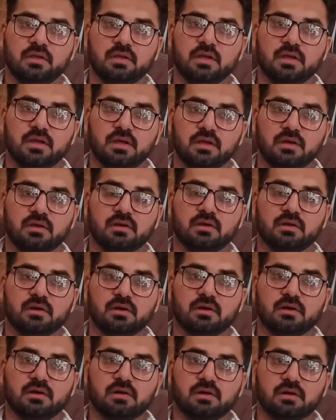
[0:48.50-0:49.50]
ये
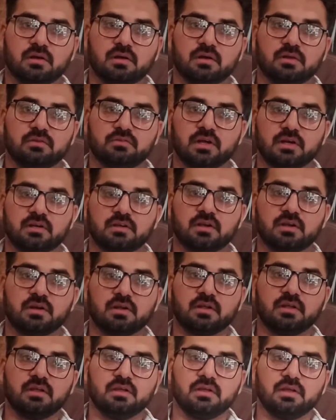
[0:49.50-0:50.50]
आ, सेक्टर
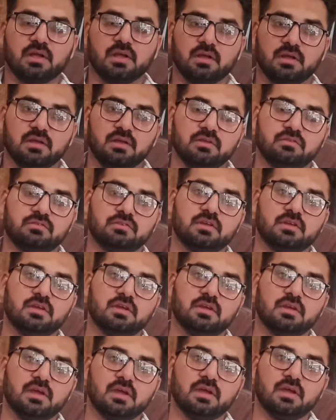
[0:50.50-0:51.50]
इसकी
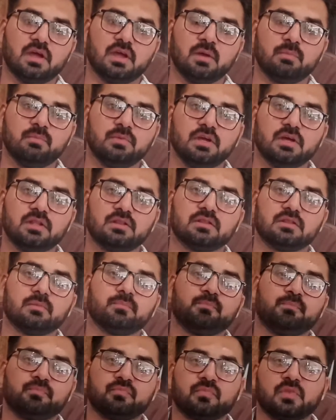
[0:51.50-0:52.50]
अहमियत
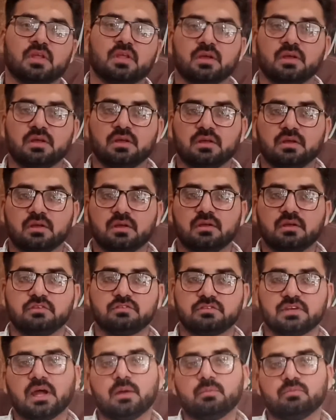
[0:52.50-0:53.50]

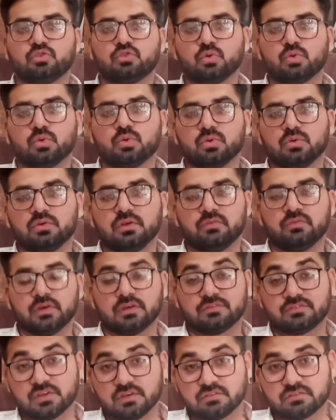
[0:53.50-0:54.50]
इस टाइम जो
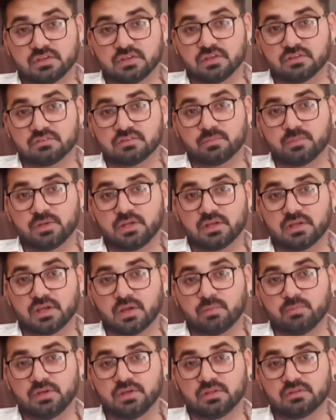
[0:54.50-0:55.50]
इन्वेस्टर्स की नज़र में एक
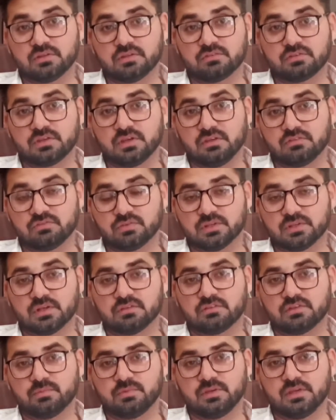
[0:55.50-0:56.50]
अहमियत इसकी इस वजह
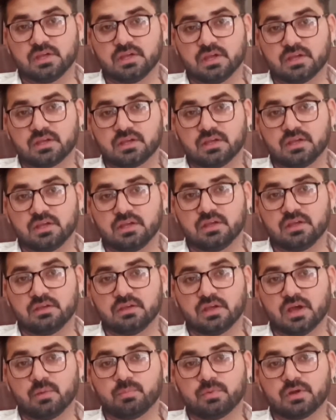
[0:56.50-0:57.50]
से भी है कि
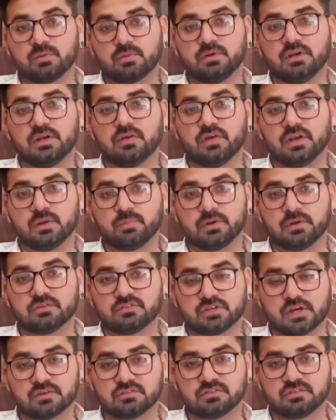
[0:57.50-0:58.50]
यहाँ पर अभी डेवलपमेंट
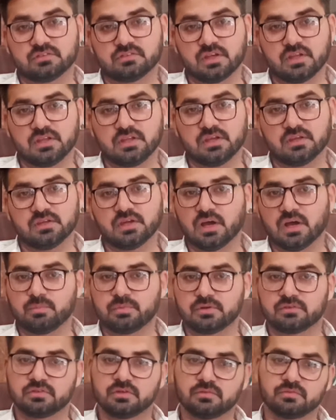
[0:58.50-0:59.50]
चार्जेस नहीं हैं यहाँ
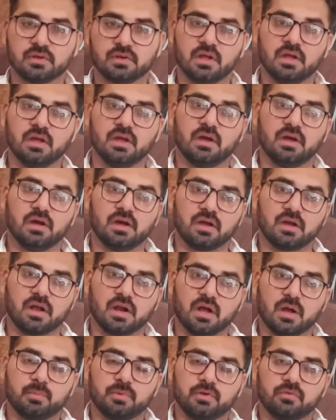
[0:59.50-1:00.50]
पर सिर्फ अगर
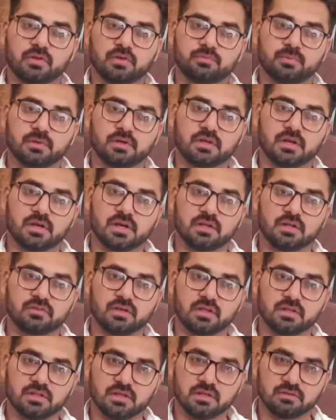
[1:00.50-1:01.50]
आप इन्वेस्टमेंट करना
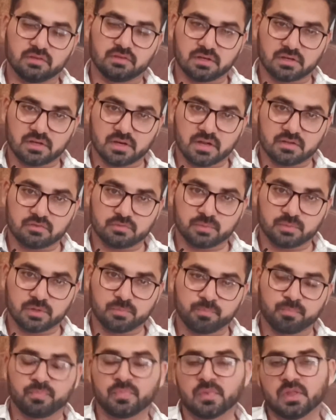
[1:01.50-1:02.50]
चाहते हैं सेक्टर एच में
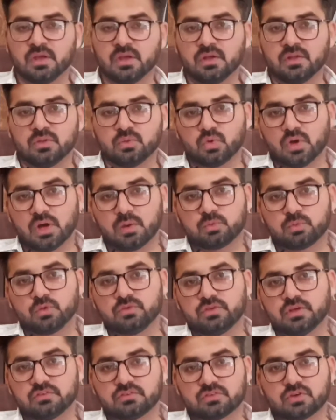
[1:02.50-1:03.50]
तो आपको
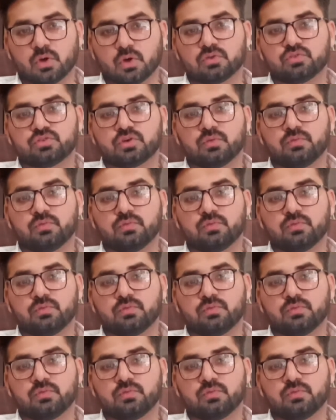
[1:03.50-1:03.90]
जस्ट कॉस्ट